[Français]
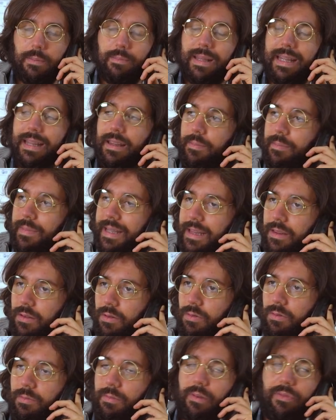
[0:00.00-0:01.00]
Mais,
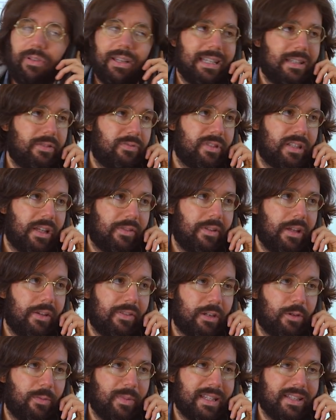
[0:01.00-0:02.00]
non, mais enfin, qu'est-ce que vous avez
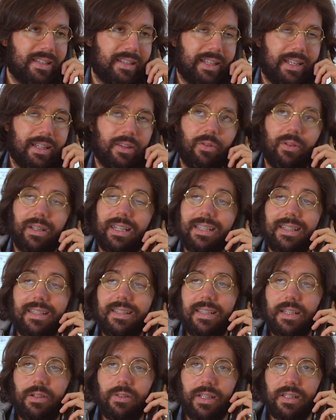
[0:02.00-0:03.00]
avec le médecin traitant Qu'est-ce
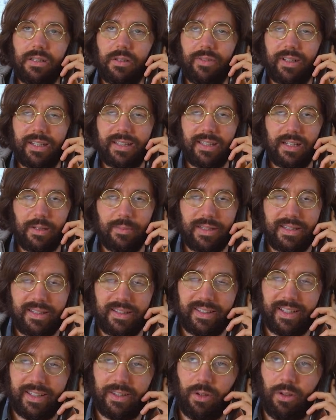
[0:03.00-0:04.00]
qu'ils y connaissent en vaccin, les
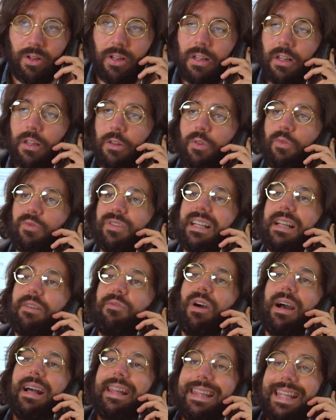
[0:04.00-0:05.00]
médecins traitants Non, vous allez
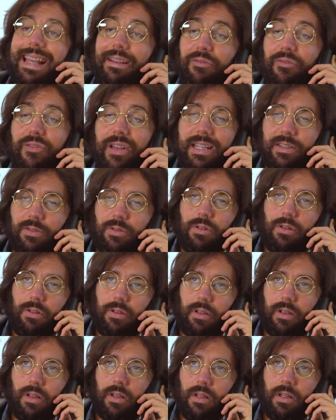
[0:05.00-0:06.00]
voir un
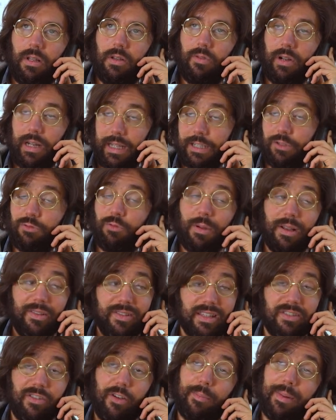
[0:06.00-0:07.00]
infectiologue. Voilà, je vous
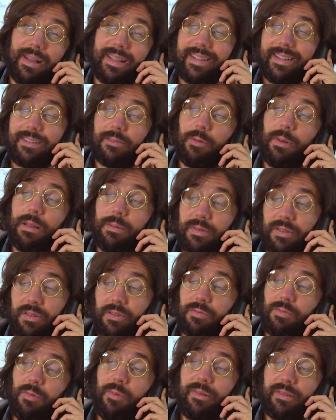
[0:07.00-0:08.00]
préviens, ça va pas être cette semaine parce
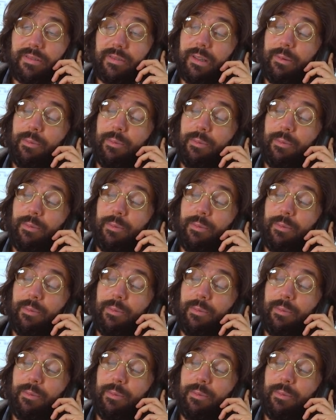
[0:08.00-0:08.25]
qu'en ce moment, ils sont